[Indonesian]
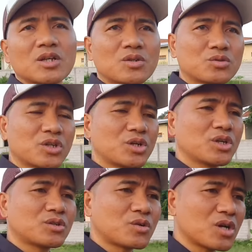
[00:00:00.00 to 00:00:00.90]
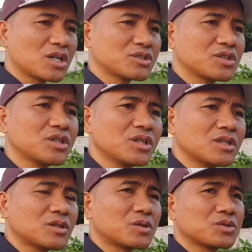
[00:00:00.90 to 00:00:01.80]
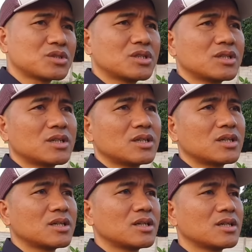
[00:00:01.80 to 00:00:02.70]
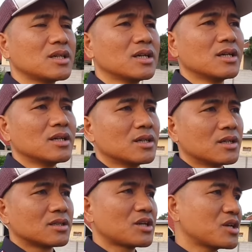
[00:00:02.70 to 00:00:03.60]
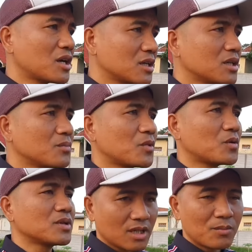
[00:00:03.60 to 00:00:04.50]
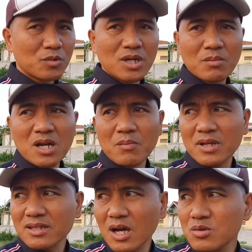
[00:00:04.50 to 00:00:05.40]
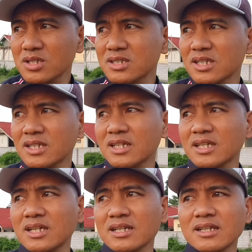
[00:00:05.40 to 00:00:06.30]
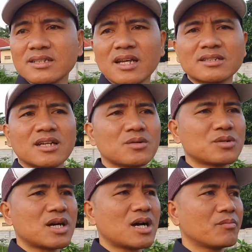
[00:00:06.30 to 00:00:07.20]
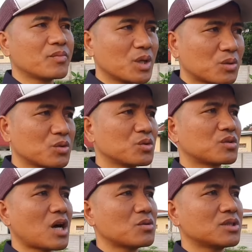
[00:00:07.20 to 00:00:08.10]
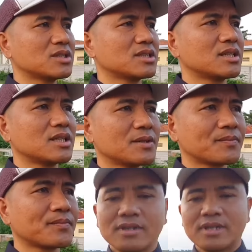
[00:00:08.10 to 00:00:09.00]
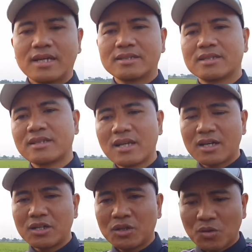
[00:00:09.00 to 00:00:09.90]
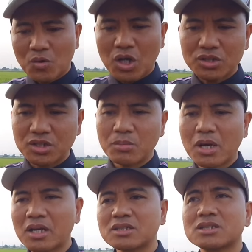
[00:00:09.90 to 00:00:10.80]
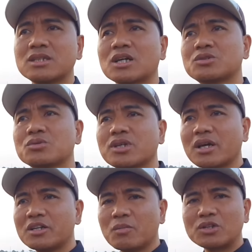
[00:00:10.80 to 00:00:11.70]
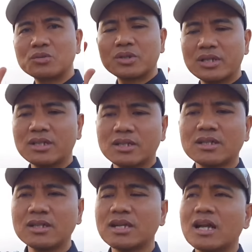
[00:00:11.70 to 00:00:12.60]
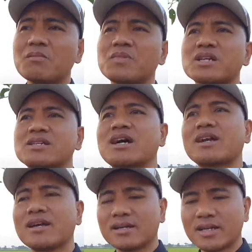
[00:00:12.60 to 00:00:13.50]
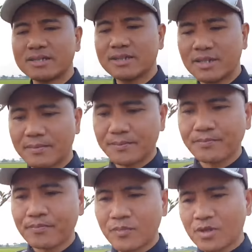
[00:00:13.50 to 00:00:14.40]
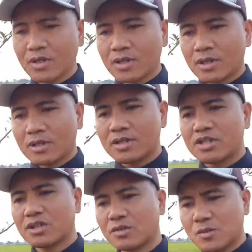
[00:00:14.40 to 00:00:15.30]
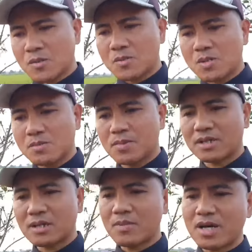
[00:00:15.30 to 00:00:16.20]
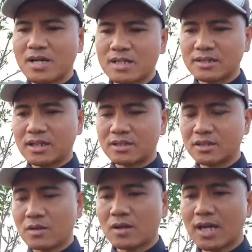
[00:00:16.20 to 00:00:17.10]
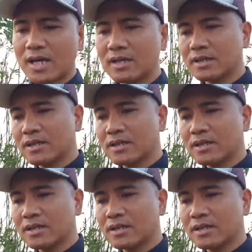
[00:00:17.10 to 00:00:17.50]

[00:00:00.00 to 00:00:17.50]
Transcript: terus saya diinterogasi terus di tanyain pokoknya kamu udah berapa tahun di sini kata saya saya udah hampir tujuh tahun di sini nah setelah diinterogasi beres langsung saya dimasukin ke dalam penjara guys ya di situ pertama ada saya seorang